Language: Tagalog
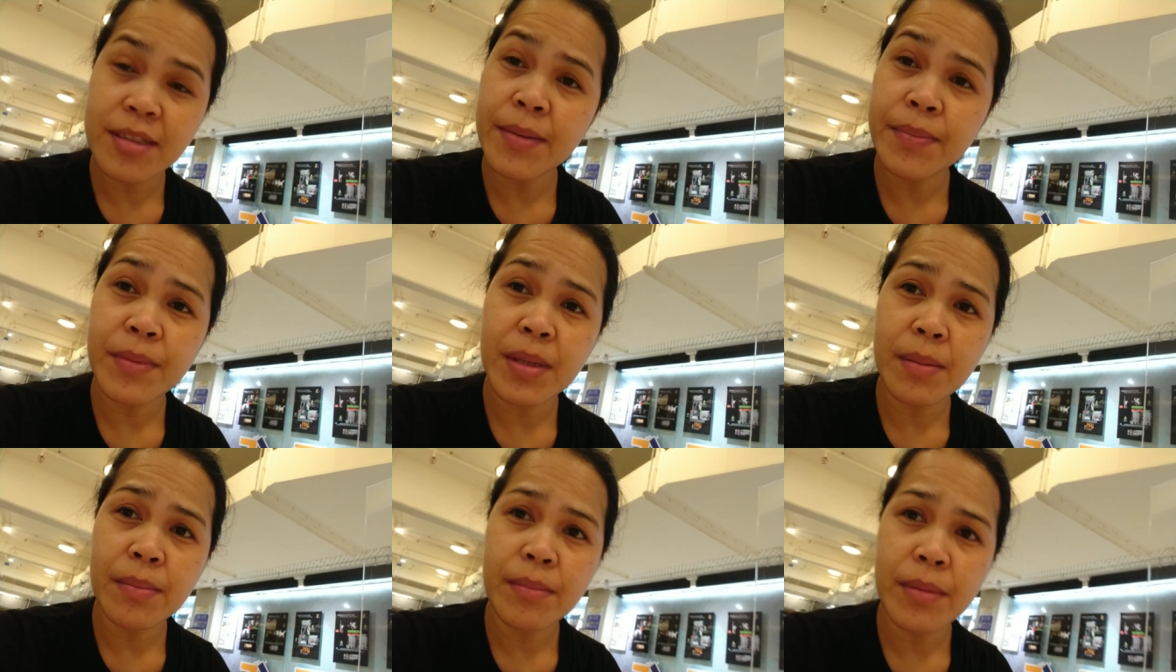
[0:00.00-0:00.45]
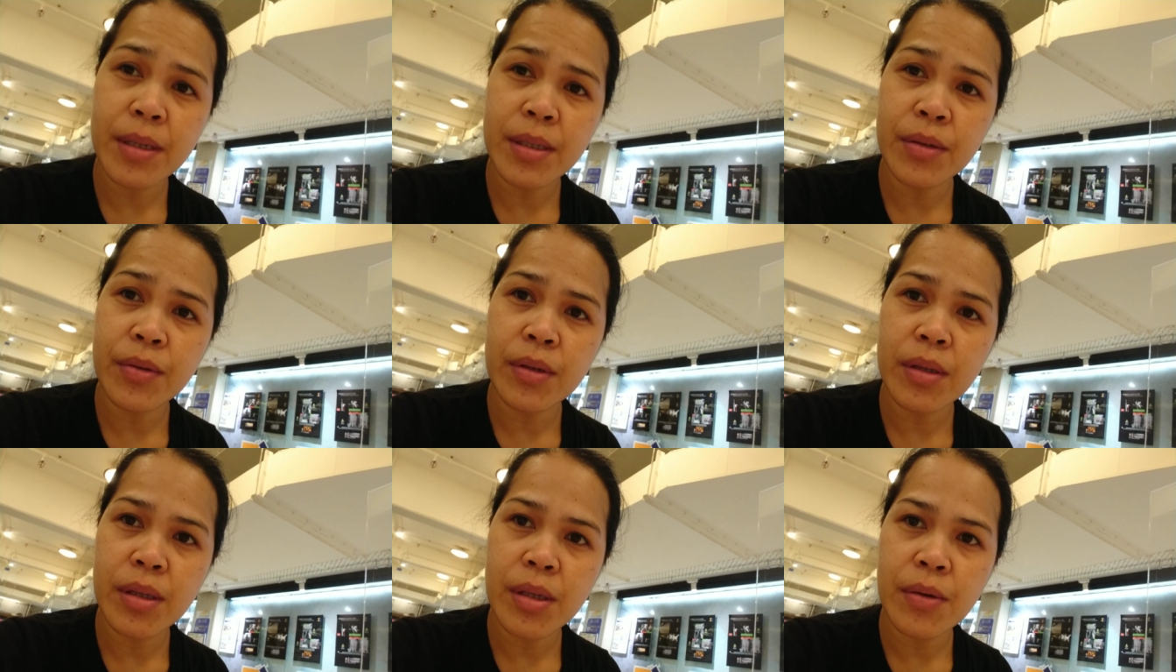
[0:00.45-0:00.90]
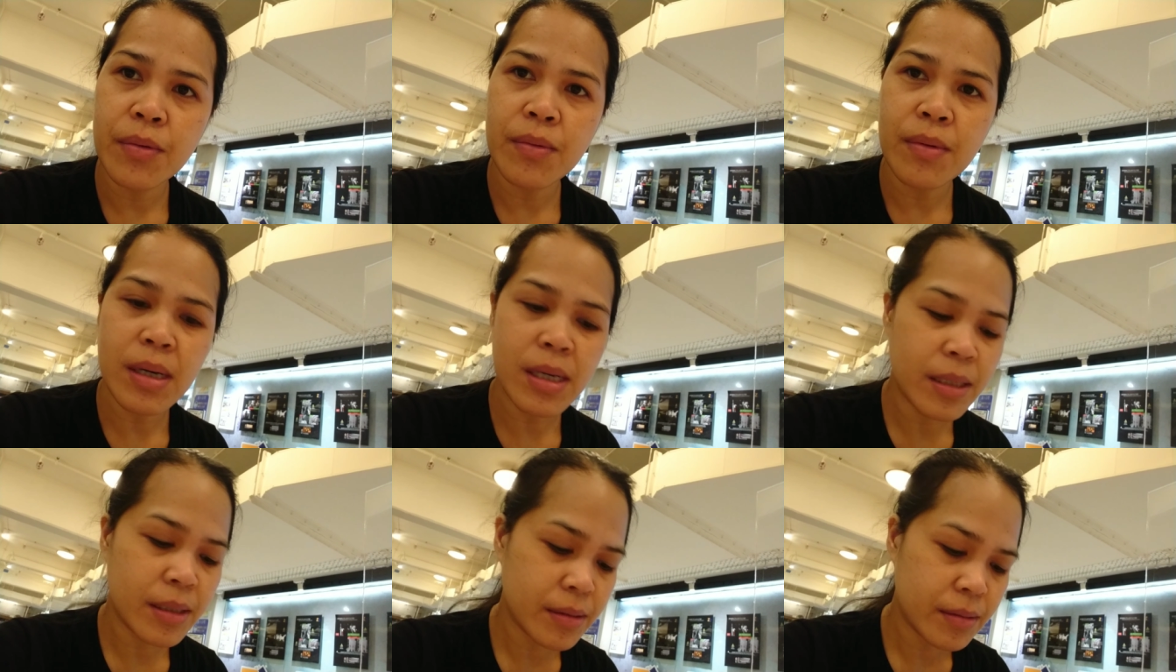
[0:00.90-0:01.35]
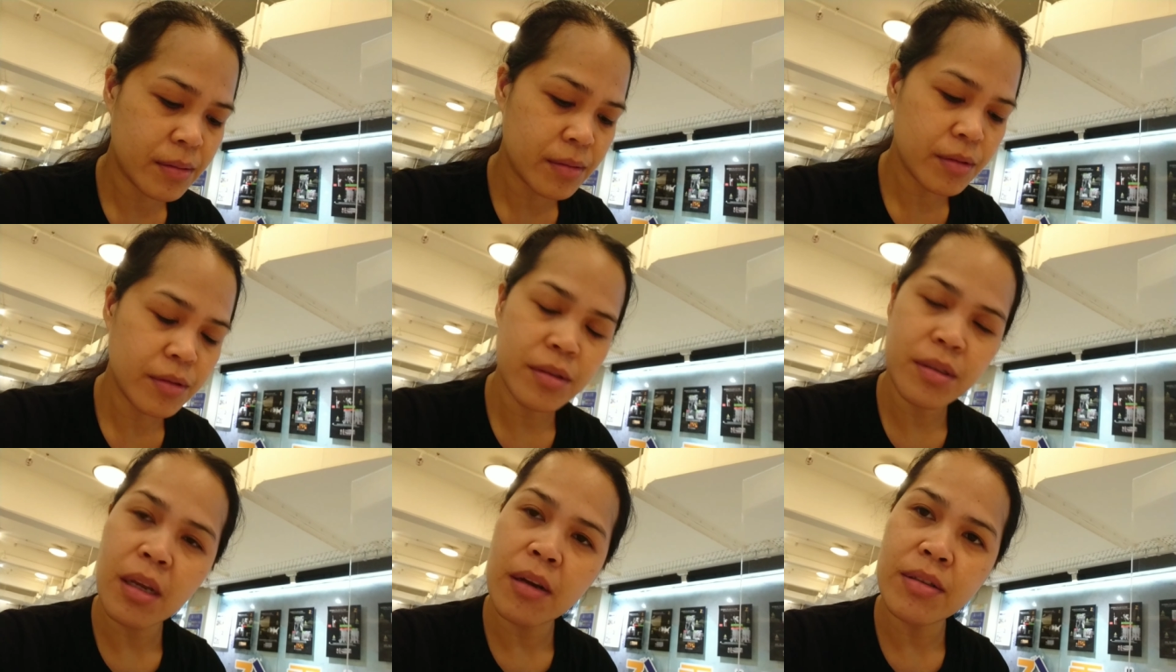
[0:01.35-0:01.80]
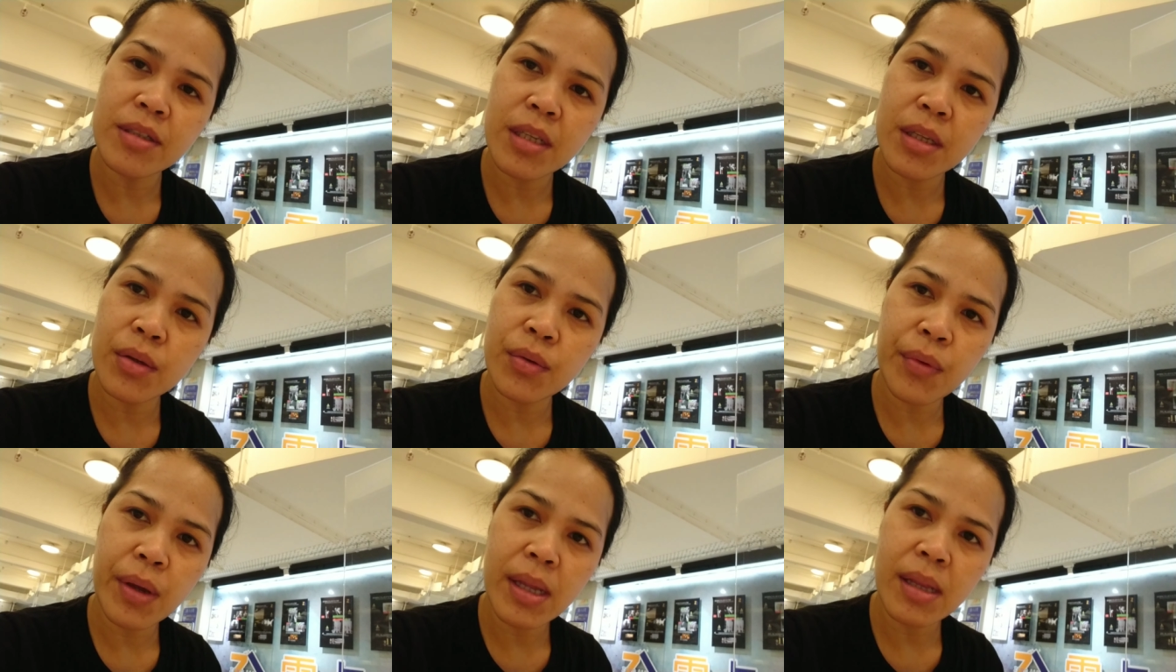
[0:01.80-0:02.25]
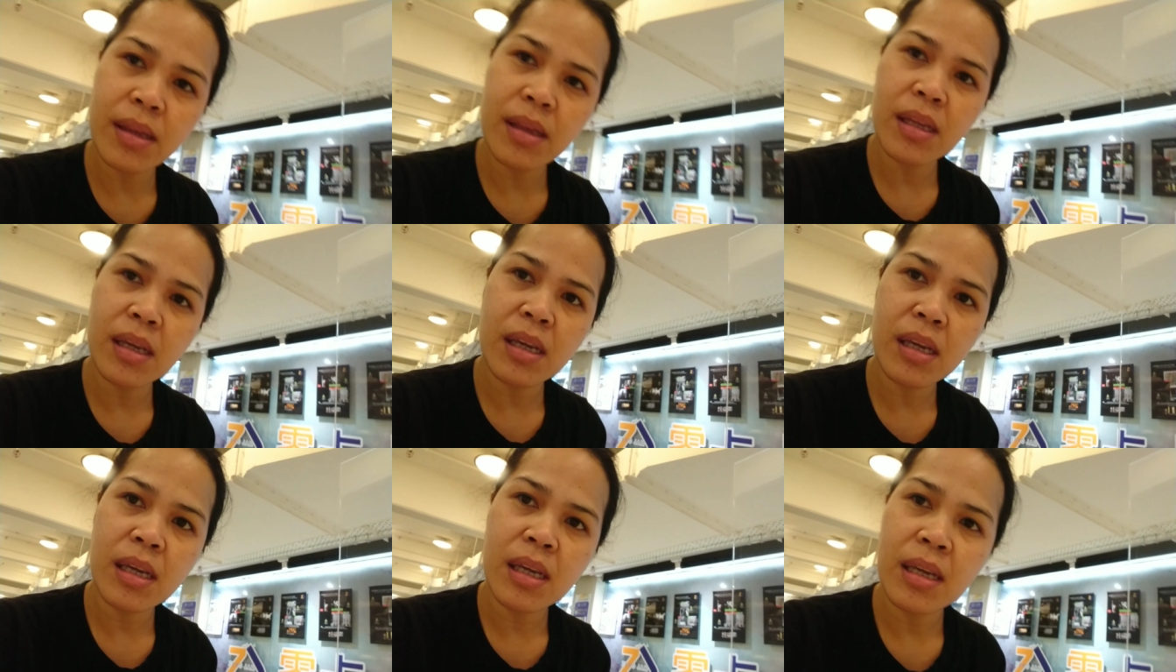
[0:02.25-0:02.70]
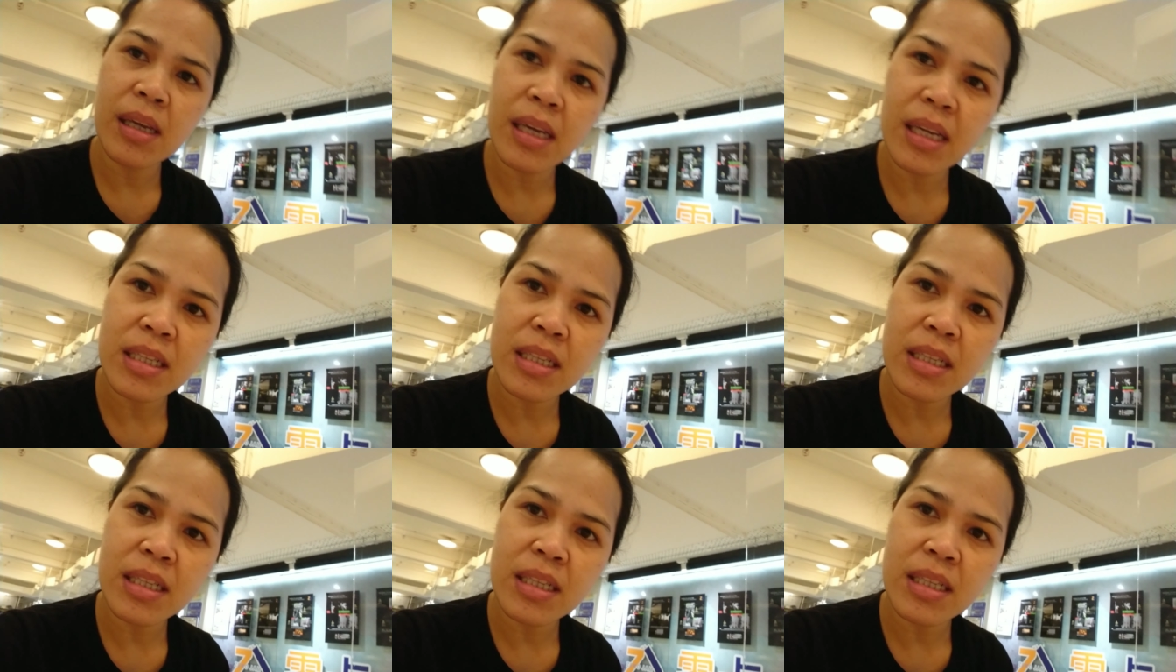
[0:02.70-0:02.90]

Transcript: September 21, 2020.